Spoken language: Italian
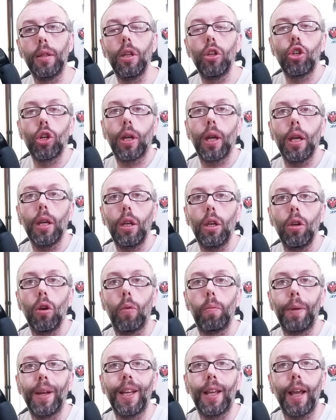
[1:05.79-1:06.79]
dice che
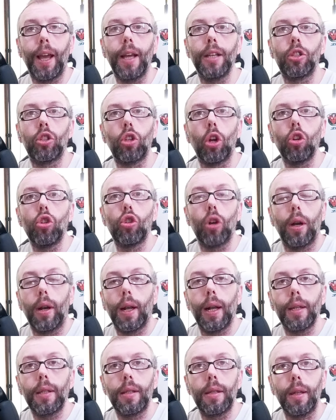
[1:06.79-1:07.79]
io perché sto giocando.
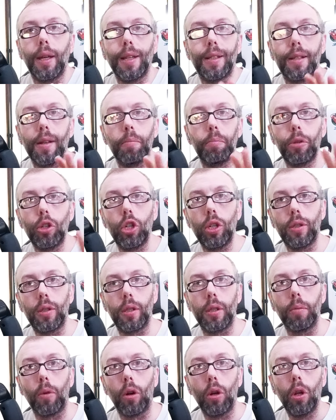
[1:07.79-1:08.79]
Ragazzi, è
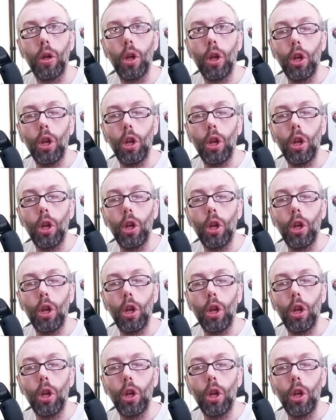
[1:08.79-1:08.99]
semplicissimo.